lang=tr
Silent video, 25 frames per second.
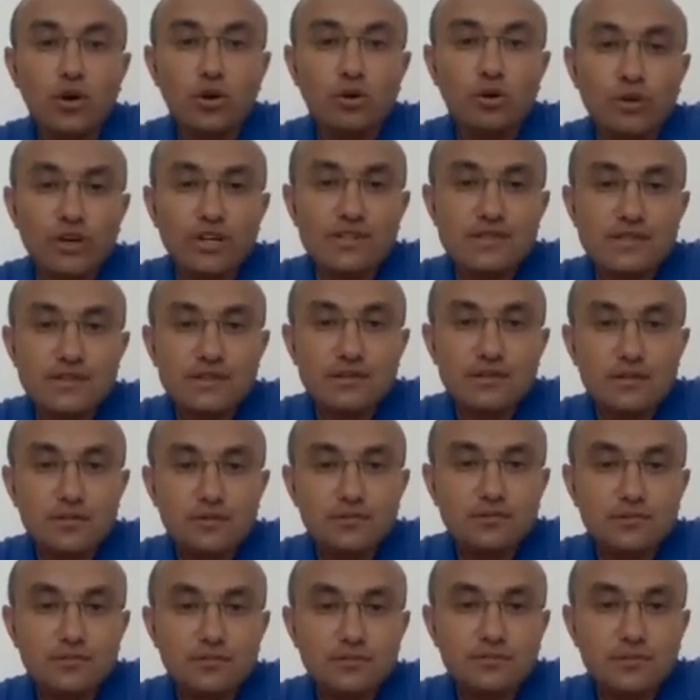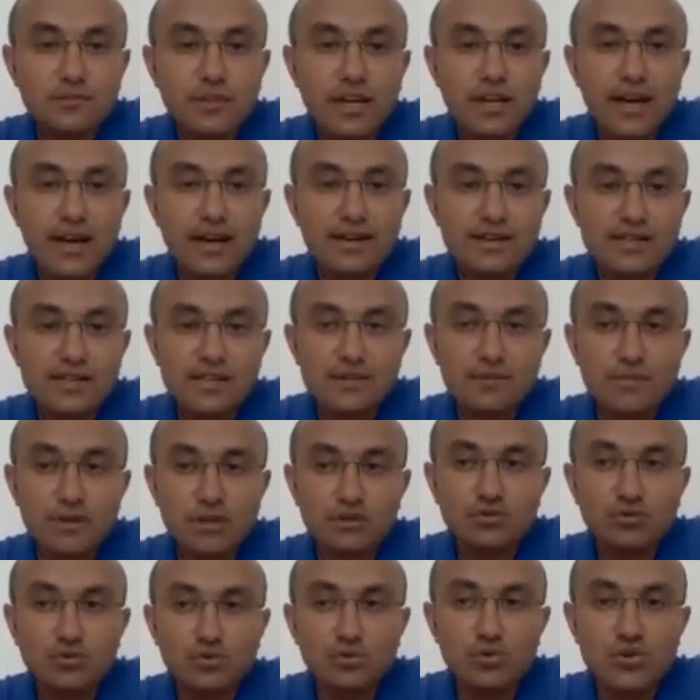Always, her
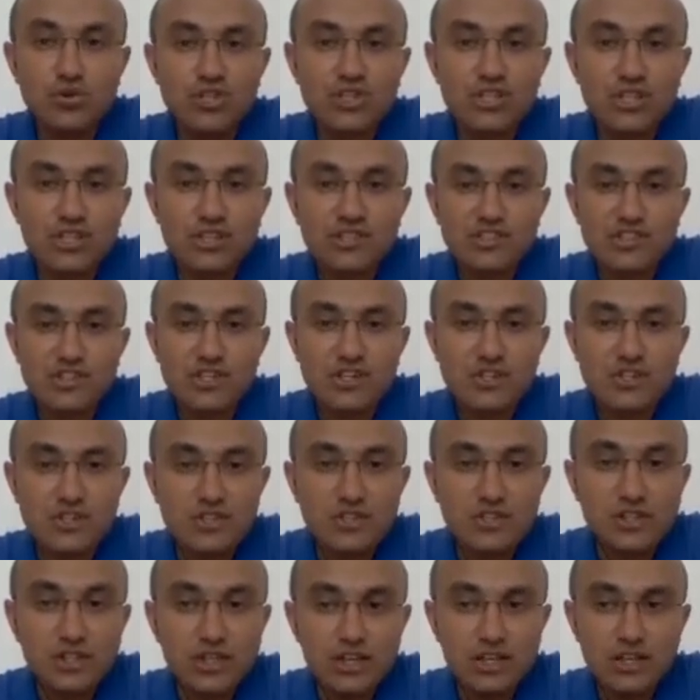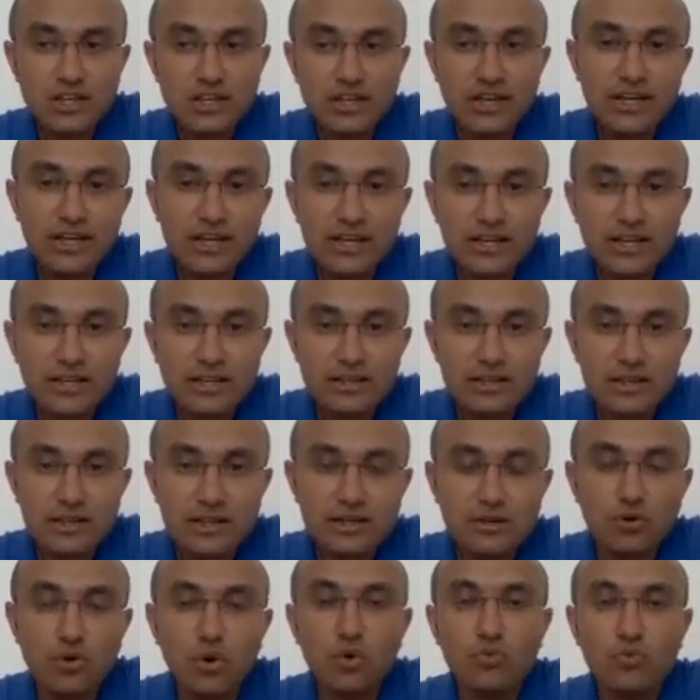zaman, usually, generally,
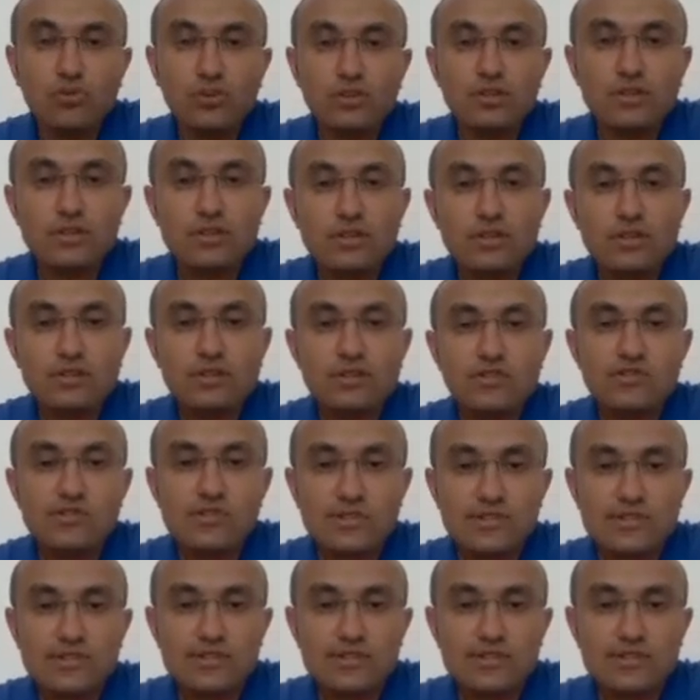genellikle, often,